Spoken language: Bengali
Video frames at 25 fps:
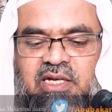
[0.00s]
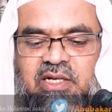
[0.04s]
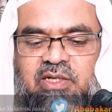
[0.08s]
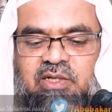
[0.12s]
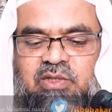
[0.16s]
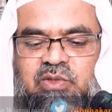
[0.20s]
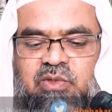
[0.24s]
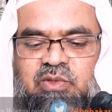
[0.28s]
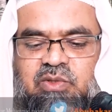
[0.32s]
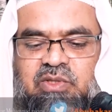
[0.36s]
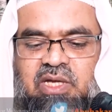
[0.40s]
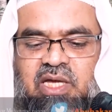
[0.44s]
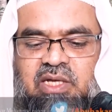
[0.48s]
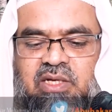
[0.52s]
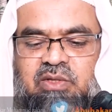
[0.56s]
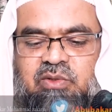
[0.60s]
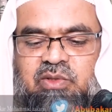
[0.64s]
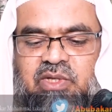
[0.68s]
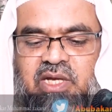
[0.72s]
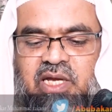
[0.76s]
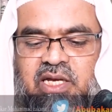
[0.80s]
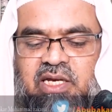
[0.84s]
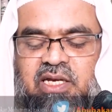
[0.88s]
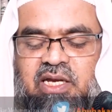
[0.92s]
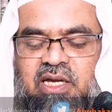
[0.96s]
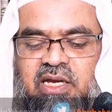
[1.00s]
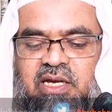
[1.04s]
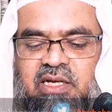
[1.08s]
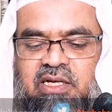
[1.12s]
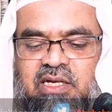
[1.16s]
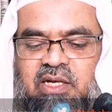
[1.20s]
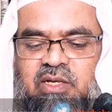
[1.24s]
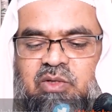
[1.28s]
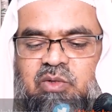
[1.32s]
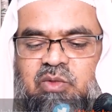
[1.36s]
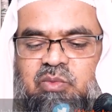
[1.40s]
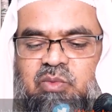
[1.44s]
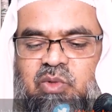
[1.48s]
কিন্তু নানু নেয় না
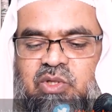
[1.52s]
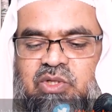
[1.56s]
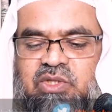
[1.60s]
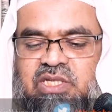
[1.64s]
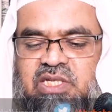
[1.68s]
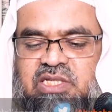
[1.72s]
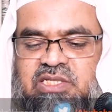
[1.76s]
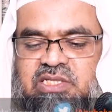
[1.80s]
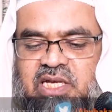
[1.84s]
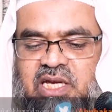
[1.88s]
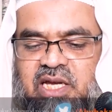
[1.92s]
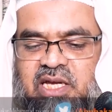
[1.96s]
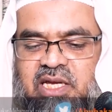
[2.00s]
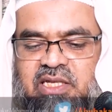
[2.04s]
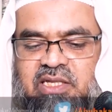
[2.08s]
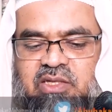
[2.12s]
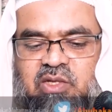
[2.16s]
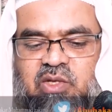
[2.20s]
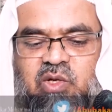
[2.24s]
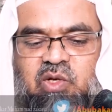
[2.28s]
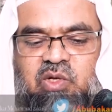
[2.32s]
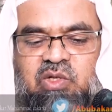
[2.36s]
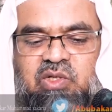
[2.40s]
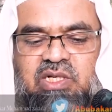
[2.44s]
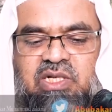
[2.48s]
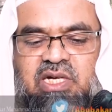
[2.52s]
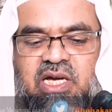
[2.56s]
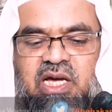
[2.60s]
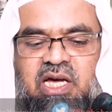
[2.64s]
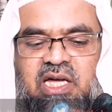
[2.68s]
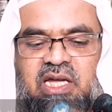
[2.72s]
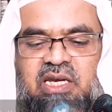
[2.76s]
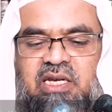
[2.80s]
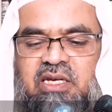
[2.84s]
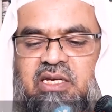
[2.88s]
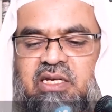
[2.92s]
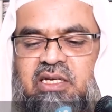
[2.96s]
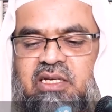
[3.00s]
নানু বলতে চায়
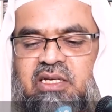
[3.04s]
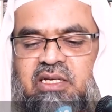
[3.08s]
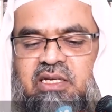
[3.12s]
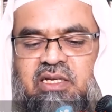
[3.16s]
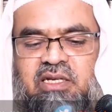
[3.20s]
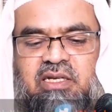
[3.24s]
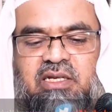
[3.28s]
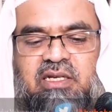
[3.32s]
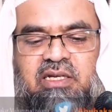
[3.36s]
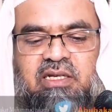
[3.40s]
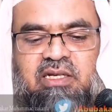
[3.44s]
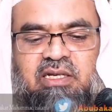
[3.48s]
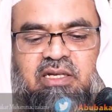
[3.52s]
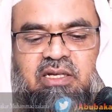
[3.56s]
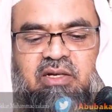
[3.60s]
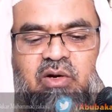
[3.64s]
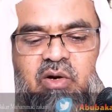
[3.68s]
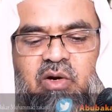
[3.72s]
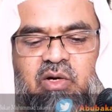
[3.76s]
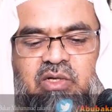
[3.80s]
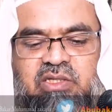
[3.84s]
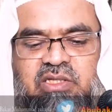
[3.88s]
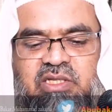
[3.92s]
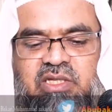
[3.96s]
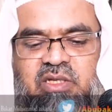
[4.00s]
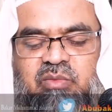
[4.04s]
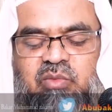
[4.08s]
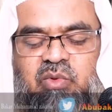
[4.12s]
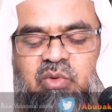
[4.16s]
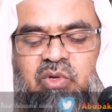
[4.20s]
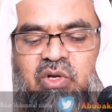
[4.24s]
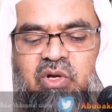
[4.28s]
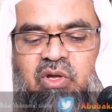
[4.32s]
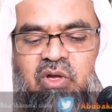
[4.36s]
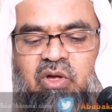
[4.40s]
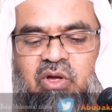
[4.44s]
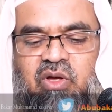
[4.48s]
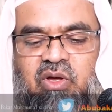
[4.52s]
তখনকার অর্থের
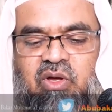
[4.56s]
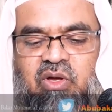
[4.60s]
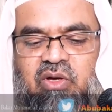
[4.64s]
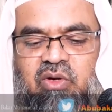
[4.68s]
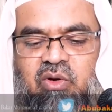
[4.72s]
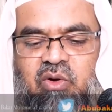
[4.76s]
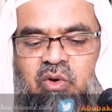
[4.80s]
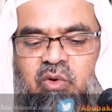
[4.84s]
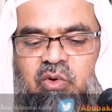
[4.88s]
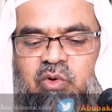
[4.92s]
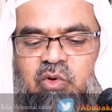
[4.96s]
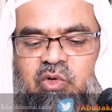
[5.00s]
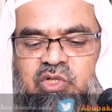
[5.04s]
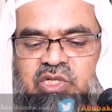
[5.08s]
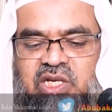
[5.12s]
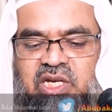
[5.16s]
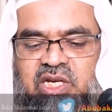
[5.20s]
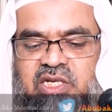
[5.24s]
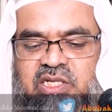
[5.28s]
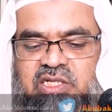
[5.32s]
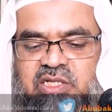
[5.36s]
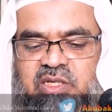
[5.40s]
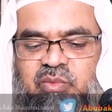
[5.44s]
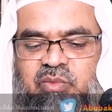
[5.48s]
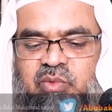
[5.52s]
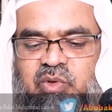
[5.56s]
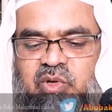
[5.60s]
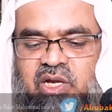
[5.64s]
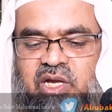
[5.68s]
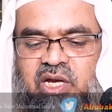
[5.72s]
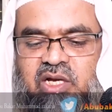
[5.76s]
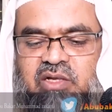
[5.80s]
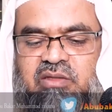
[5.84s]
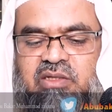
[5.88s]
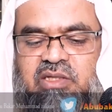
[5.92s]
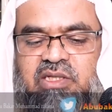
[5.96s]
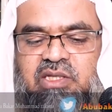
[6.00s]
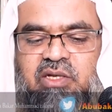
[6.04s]
মূল্য অনুসারে হিসেব করে
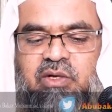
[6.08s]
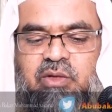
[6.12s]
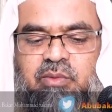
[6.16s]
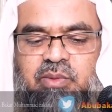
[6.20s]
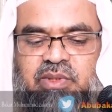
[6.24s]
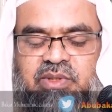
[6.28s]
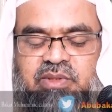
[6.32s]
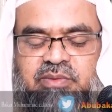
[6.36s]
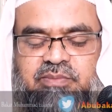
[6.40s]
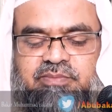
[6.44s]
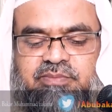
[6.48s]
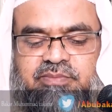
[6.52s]
এখন দিতে হবে